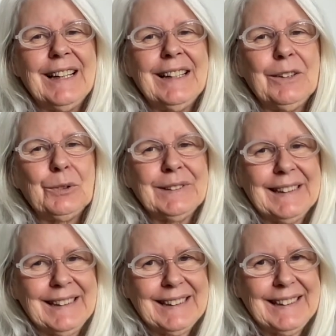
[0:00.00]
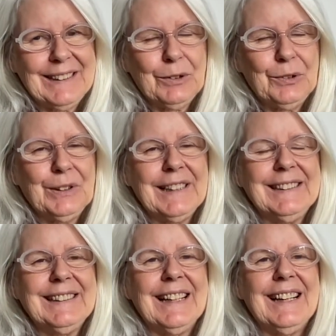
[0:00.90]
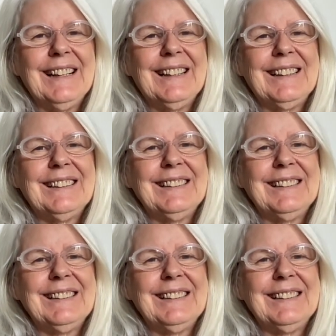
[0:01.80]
un consacré au Yoga Nidra,